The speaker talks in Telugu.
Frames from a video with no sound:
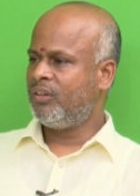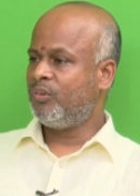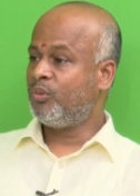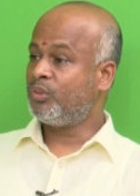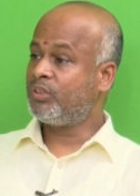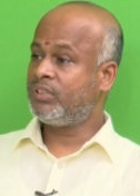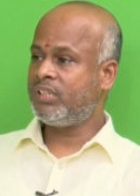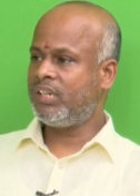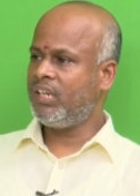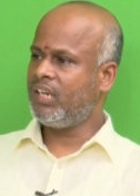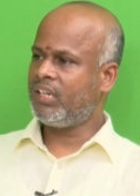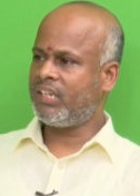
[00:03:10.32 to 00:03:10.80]

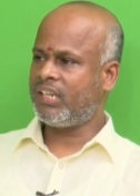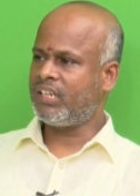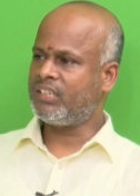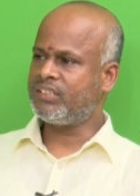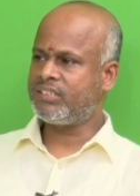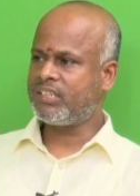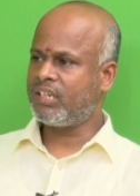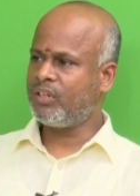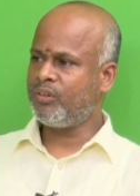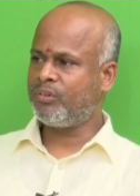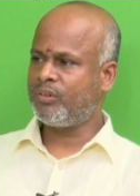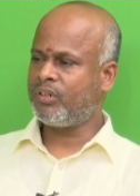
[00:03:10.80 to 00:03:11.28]
ఒత్తిళ్ళ
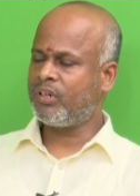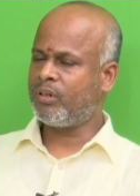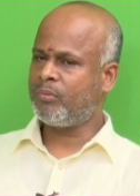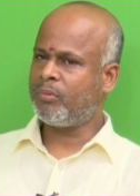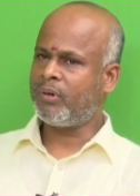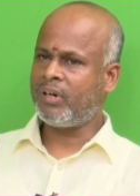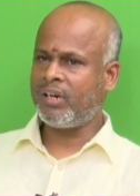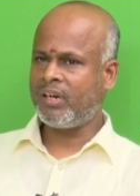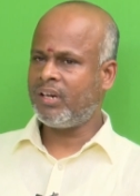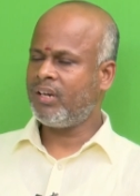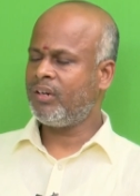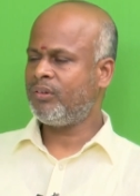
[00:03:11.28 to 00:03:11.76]
టెన్షన్లో ఉన్నాడు
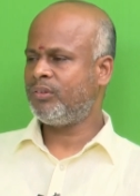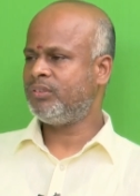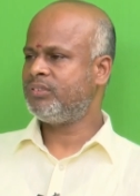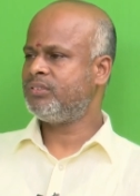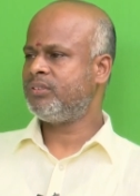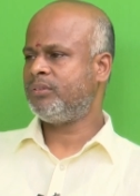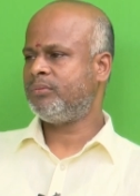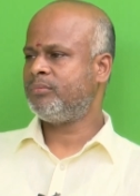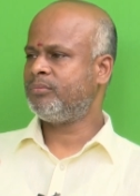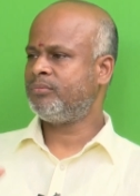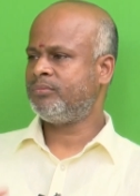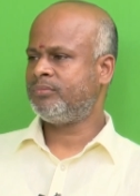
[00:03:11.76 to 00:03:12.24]
బాగా
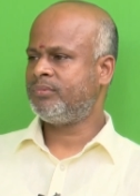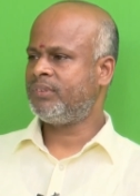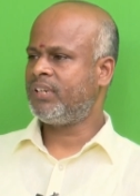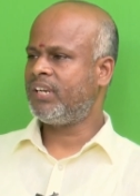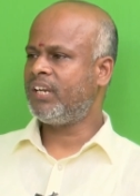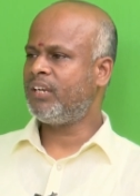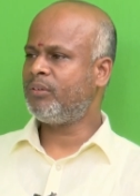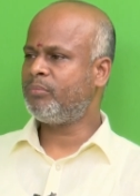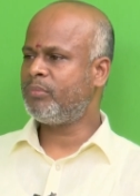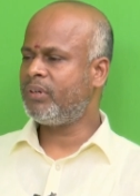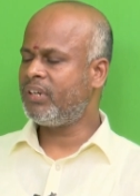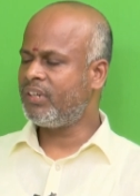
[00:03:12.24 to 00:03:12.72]
కొంచెం
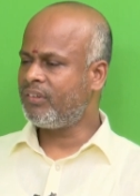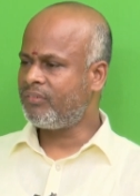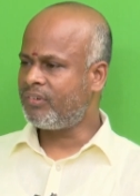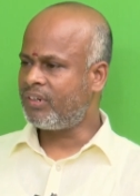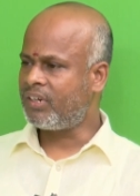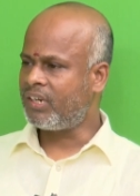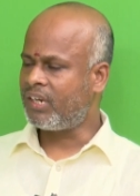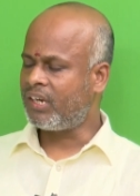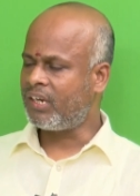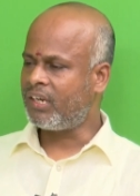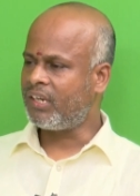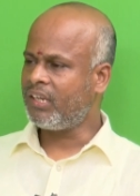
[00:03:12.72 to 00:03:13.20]
ట్రీట్మెంట్
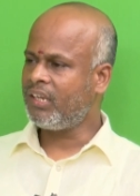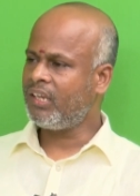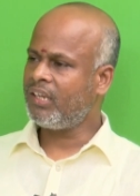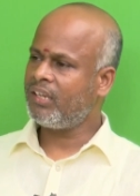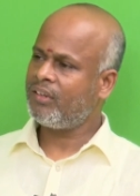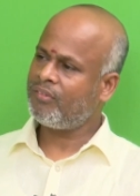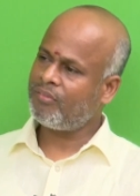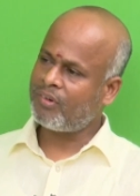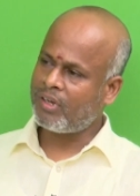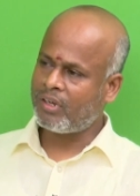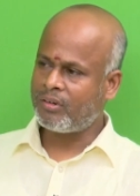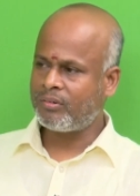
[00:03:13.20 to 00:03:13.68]
ఇవ్వండి అంటే
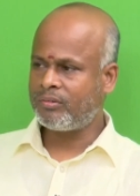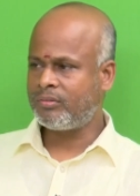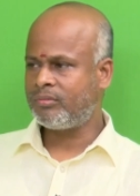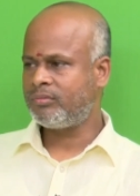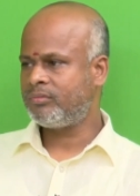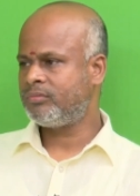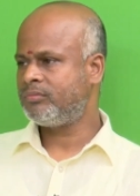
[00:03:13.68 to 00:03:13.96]
వారు